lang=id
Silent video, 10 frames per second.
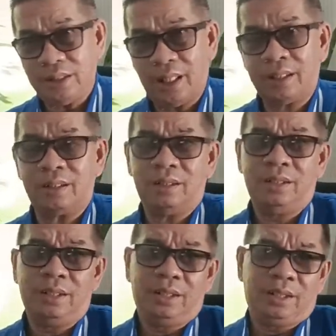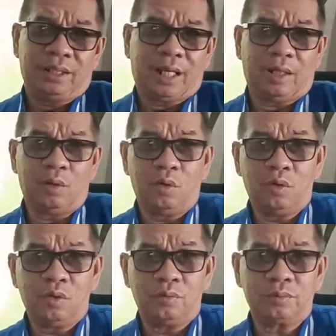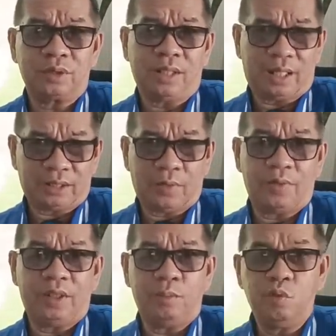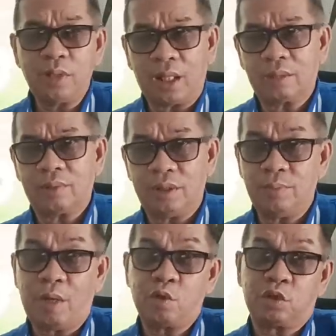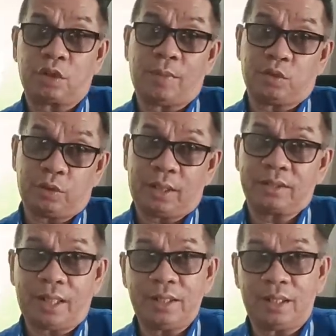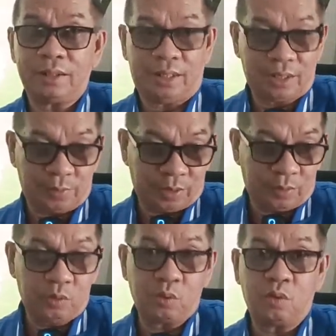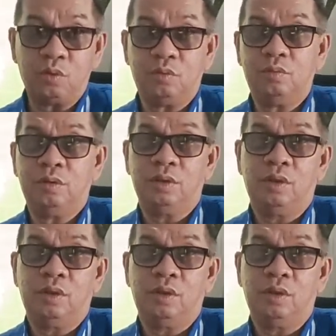dan kalau Asnawi ini bugar, ini bagus termasuk dengan Sadil sehingga bisa mendukung